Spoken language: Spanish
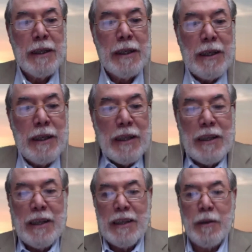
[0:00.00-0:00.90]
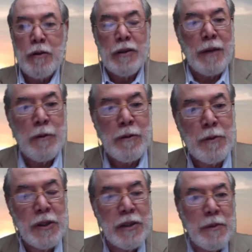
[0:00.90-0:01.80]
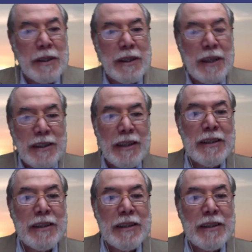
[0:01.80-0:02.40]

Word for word: Eh, doctor Salmón, muchísimas gracias.